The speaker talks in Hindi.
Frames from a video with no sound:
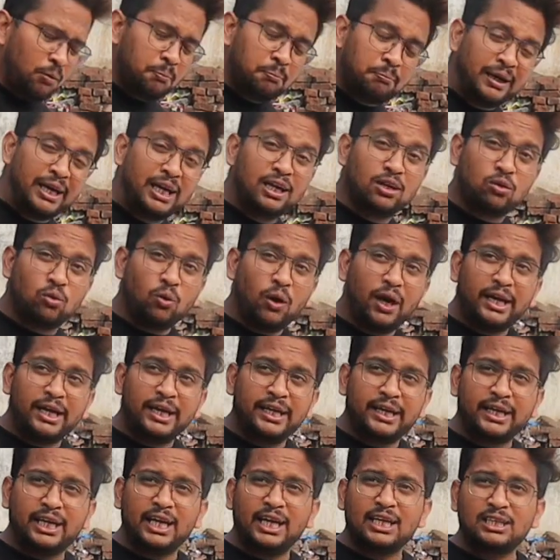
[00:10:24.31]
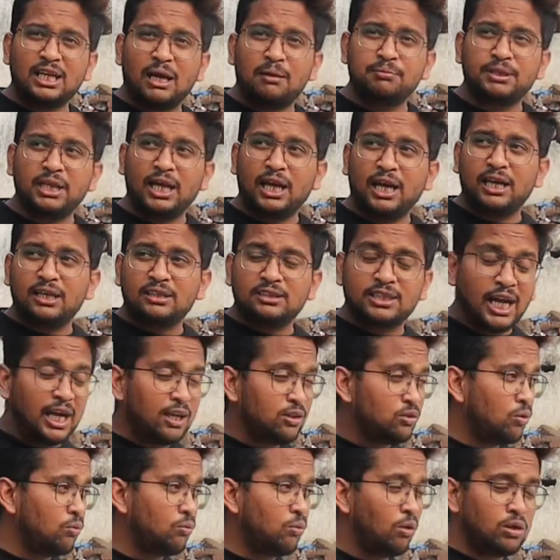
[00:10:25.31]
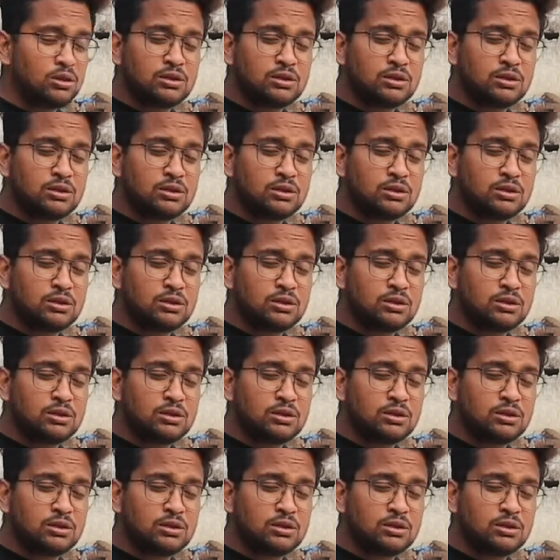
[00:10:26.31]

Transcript: है बिल्ड क्वालिटी के हिसाब से अगर जाए तो